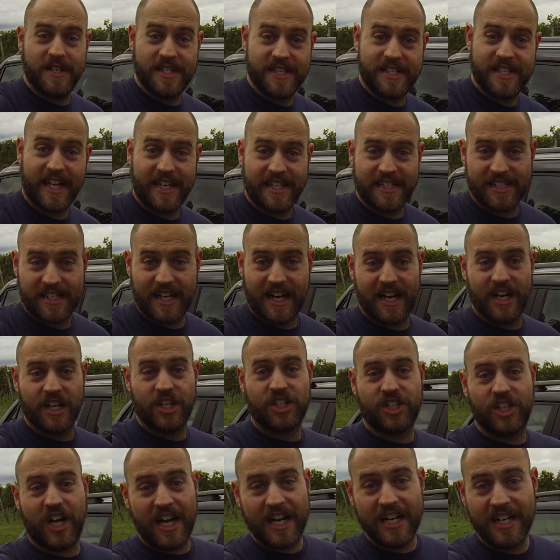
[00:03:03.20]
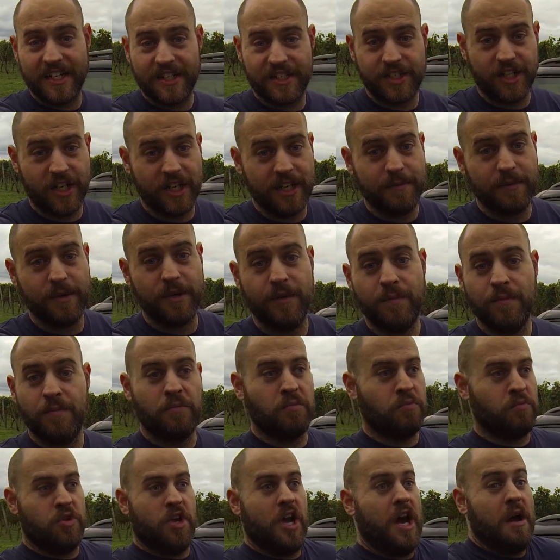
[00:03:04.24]
ein Sechsgang-Schaltgetriebe.
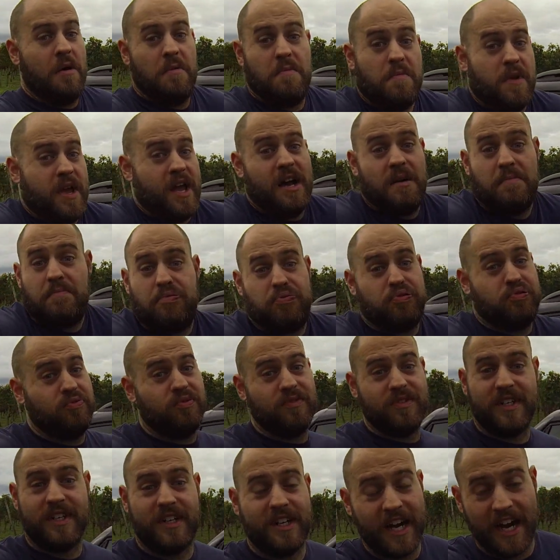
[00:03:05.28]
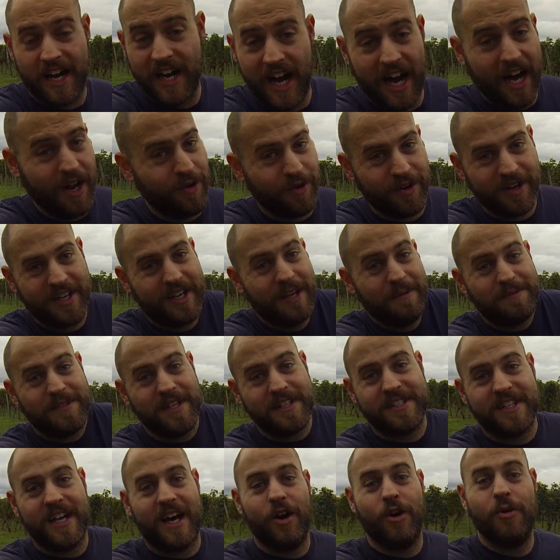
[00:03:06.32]
Ja, mehr pff, keine Ahnung, gibt es
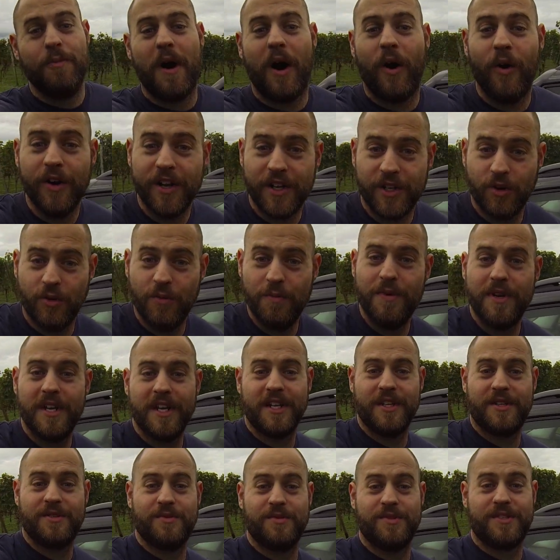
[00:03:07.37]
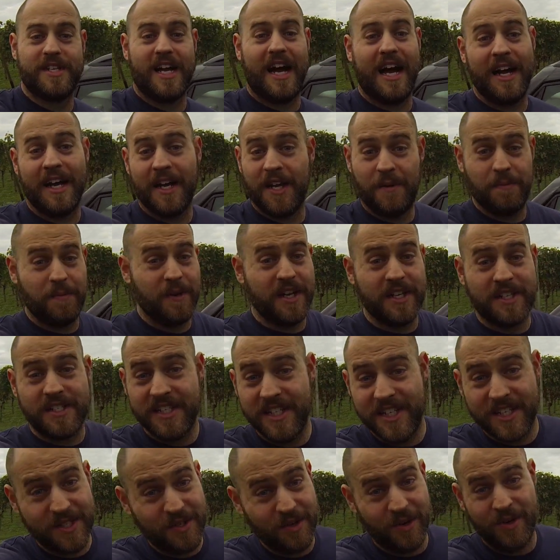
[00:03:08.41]
jetzt darüber auch nicht unbedingt zu sagen. Ich bin jetzt
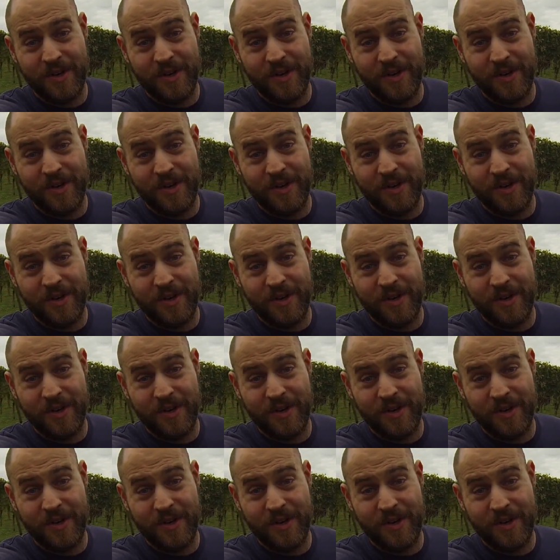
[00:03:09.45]
nicht so